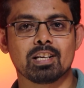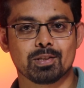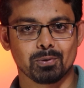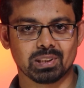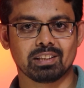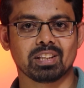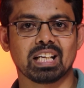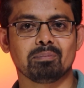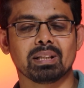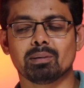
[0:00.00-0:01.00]
সো ওদের একটু
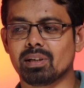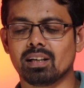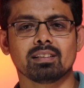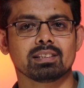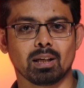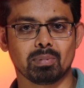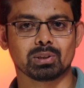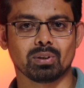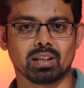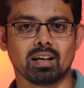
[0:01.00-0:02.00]
হেল্প নিতে পারেন চার
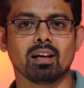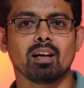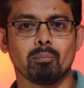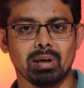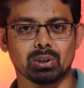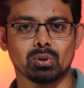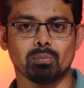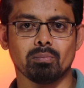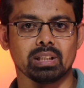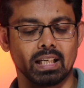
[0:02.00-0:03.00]
পাঁচশো টাকা পাঁচশো
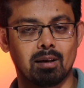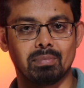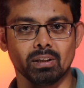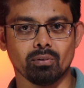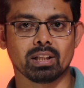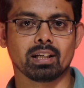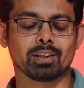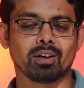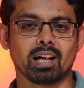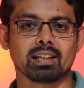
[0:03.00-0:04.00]
টাকা আপনি ওনাদেরকে
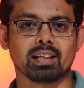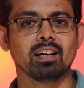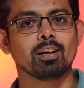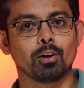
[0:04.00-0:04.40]
ধরাই দিয়ে